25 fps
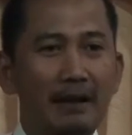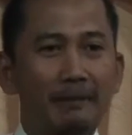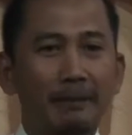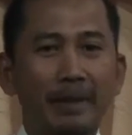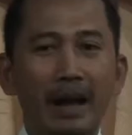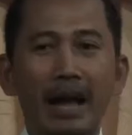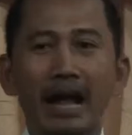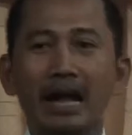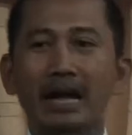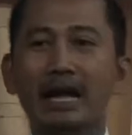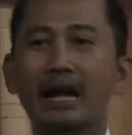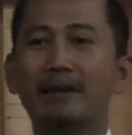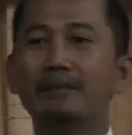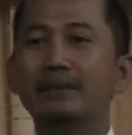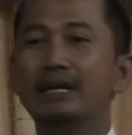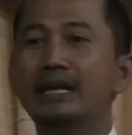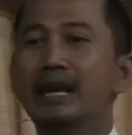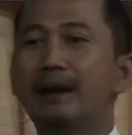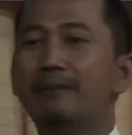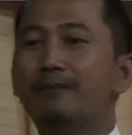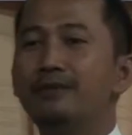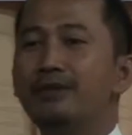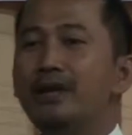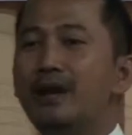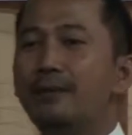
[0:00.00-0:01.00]
Pak kami
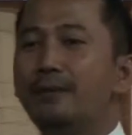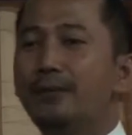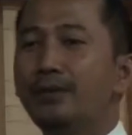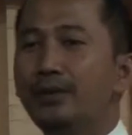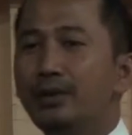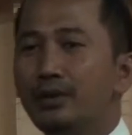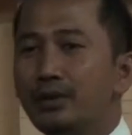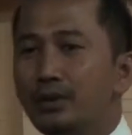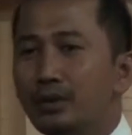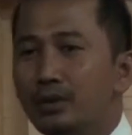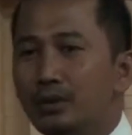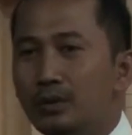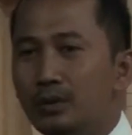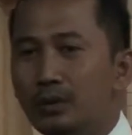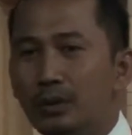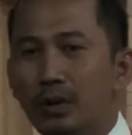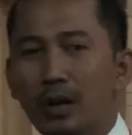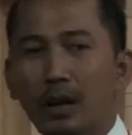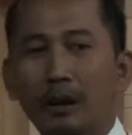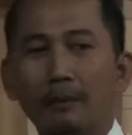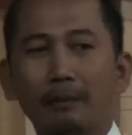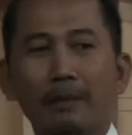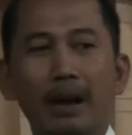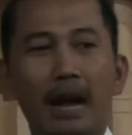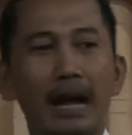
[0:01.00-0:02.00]
tidak punya buku,
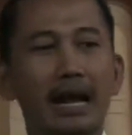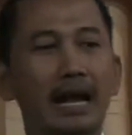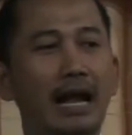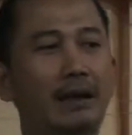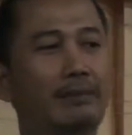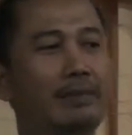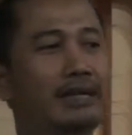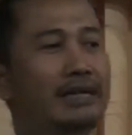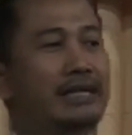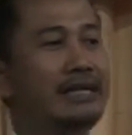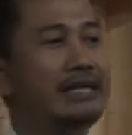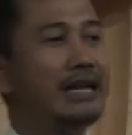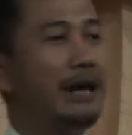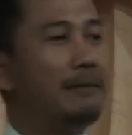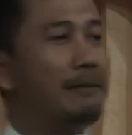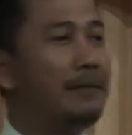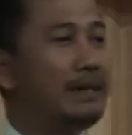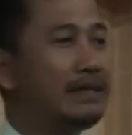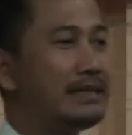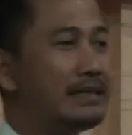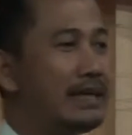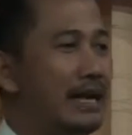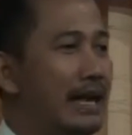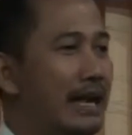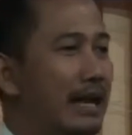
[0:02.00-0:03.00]
Pak kami tidak
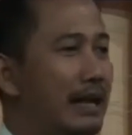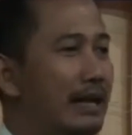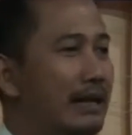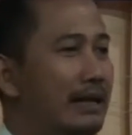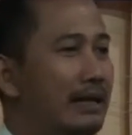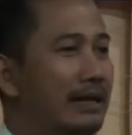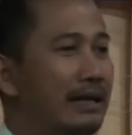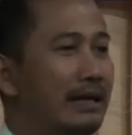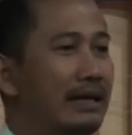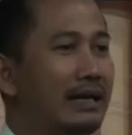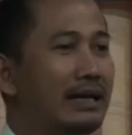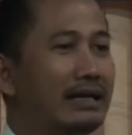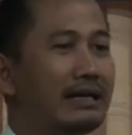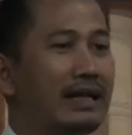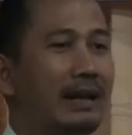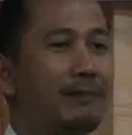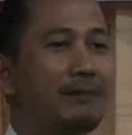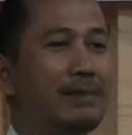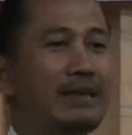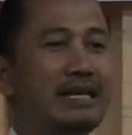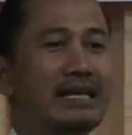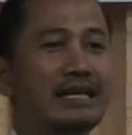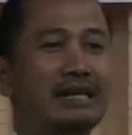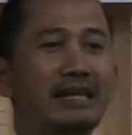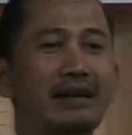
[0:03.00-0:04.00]
bisa.
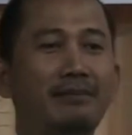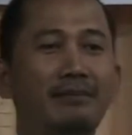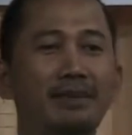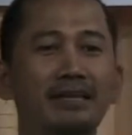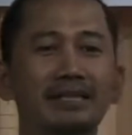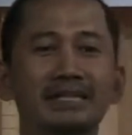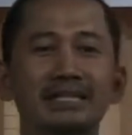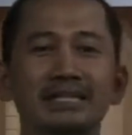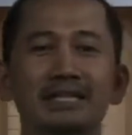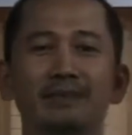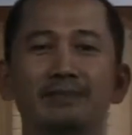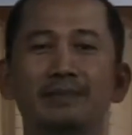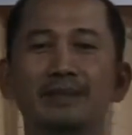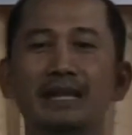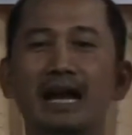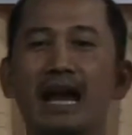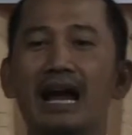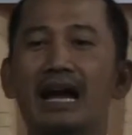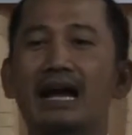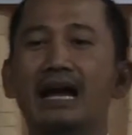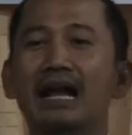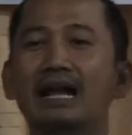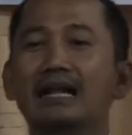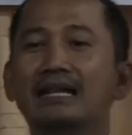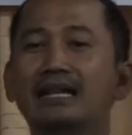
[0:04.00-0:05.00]
Tapi kita masih diberi
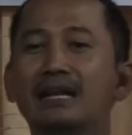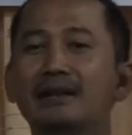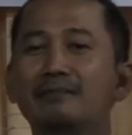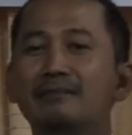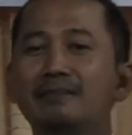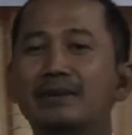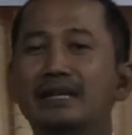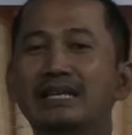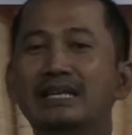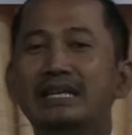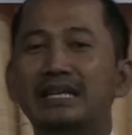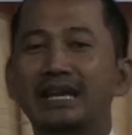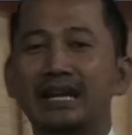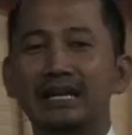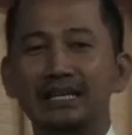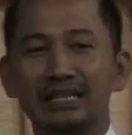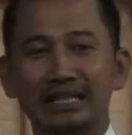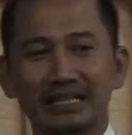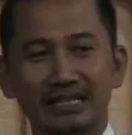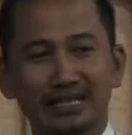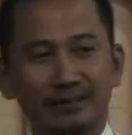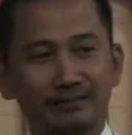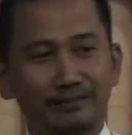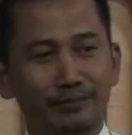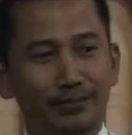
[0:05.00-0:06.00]
akal dan pikiran
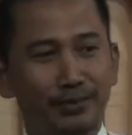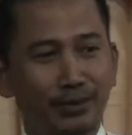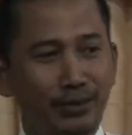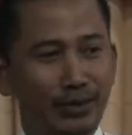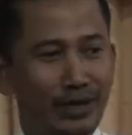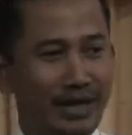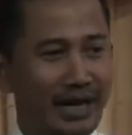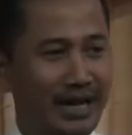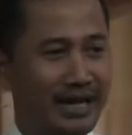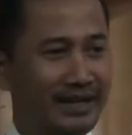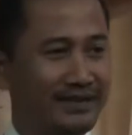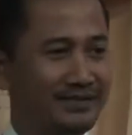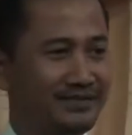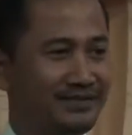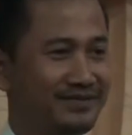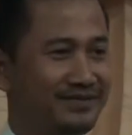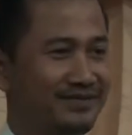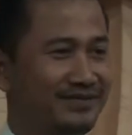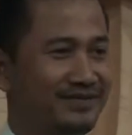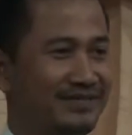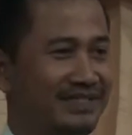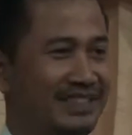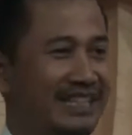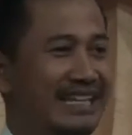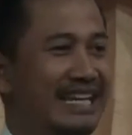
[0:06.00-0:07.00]
yang sempurna.
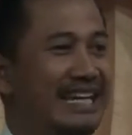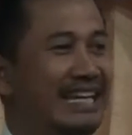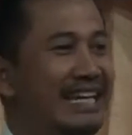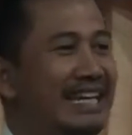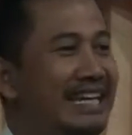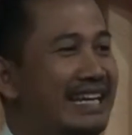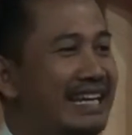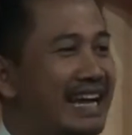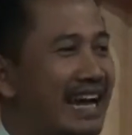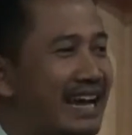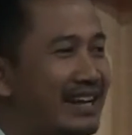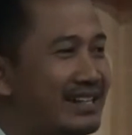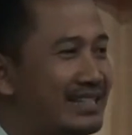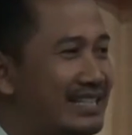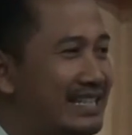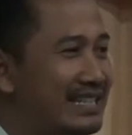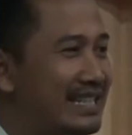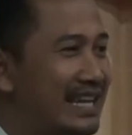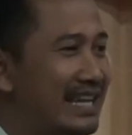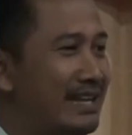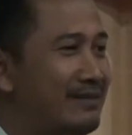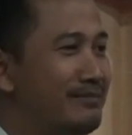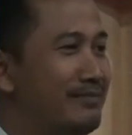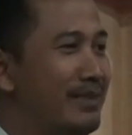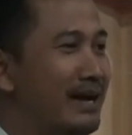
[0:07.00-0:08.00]
Ini yang harus
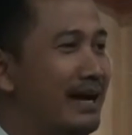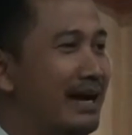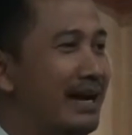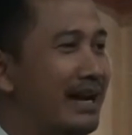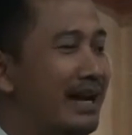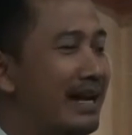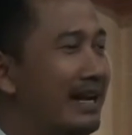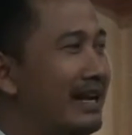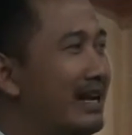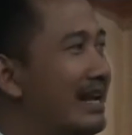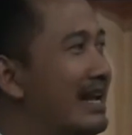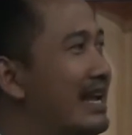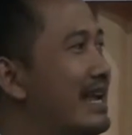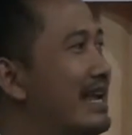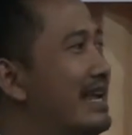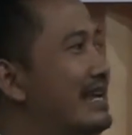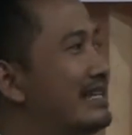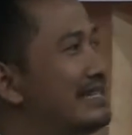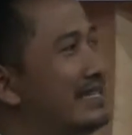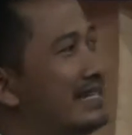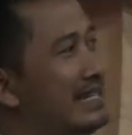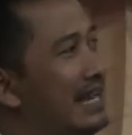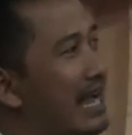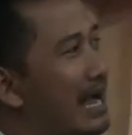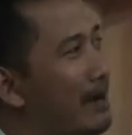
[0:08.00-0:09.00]
kita kembangkan.
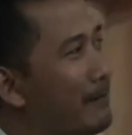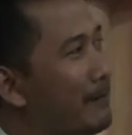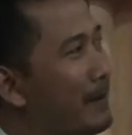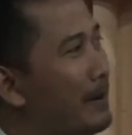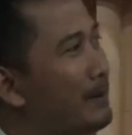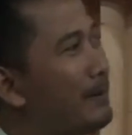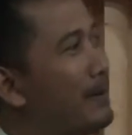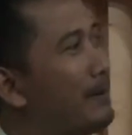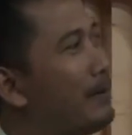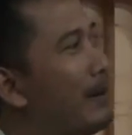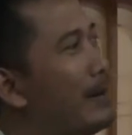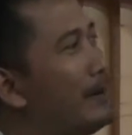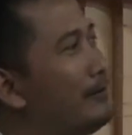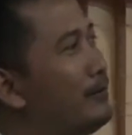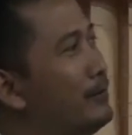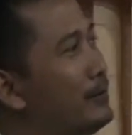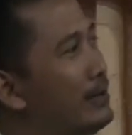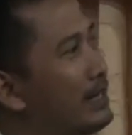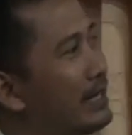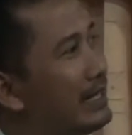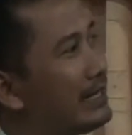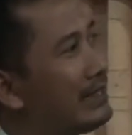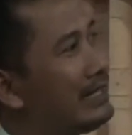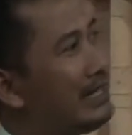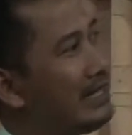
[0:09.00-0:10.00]
Sehingga apa Bapak Ibu
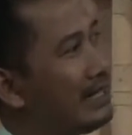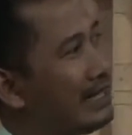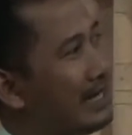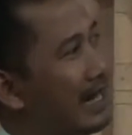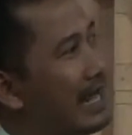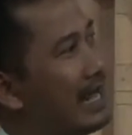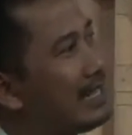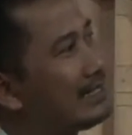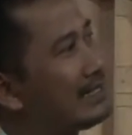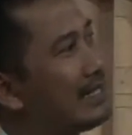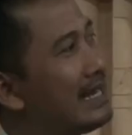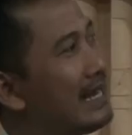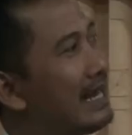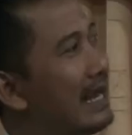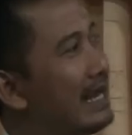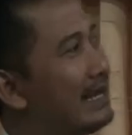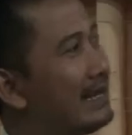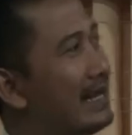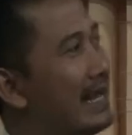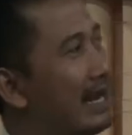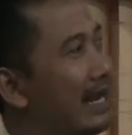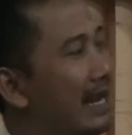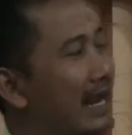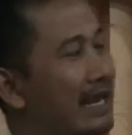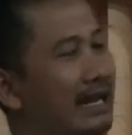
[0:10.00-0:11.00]
ketika saya
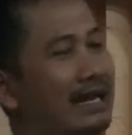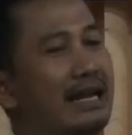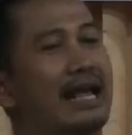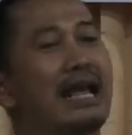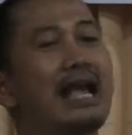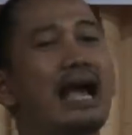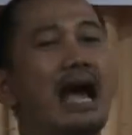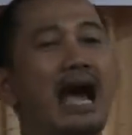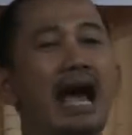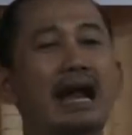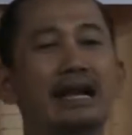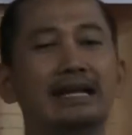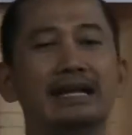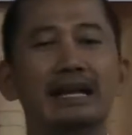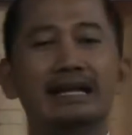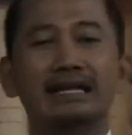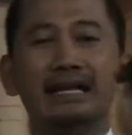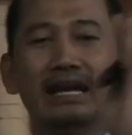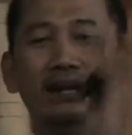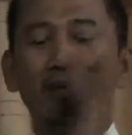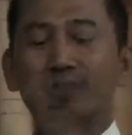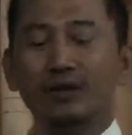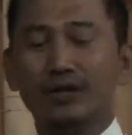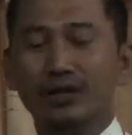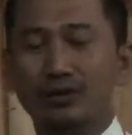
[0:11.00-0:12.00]
katakan
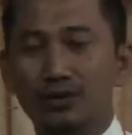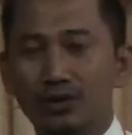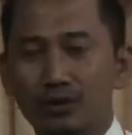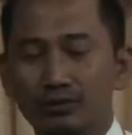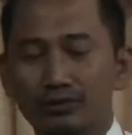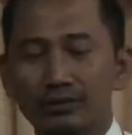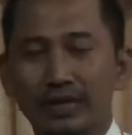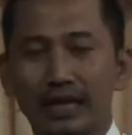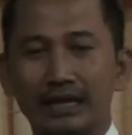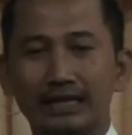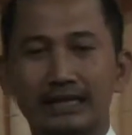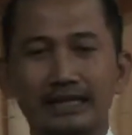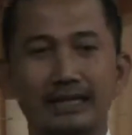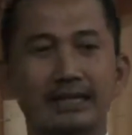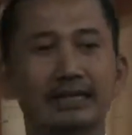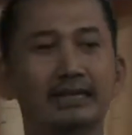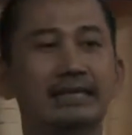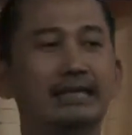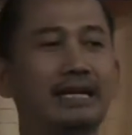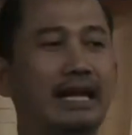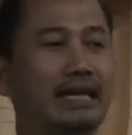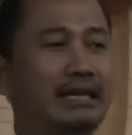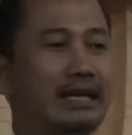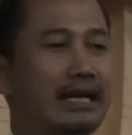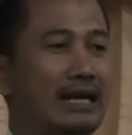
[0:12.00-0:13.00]
adanya kurikulum
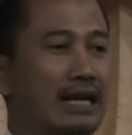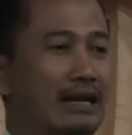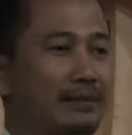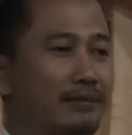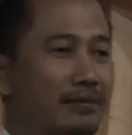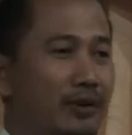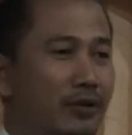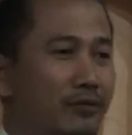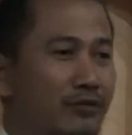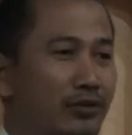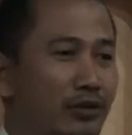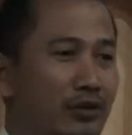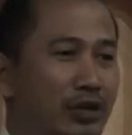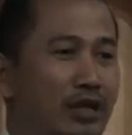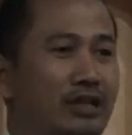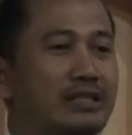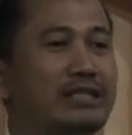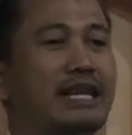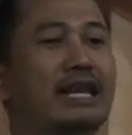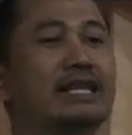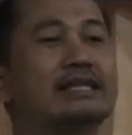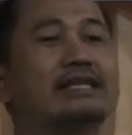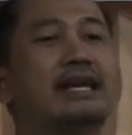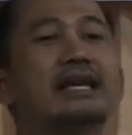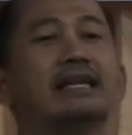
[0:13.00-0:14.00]
tadi dikatakan Prof. Rukan
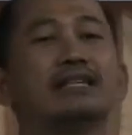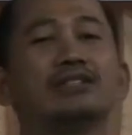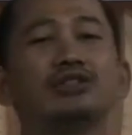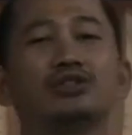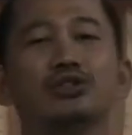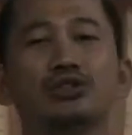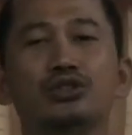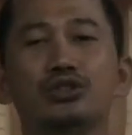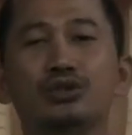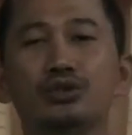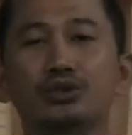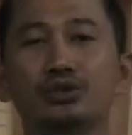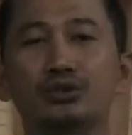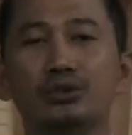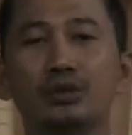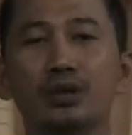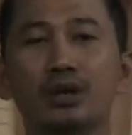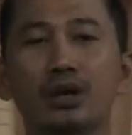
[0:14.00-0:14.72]
saya sangat setuju.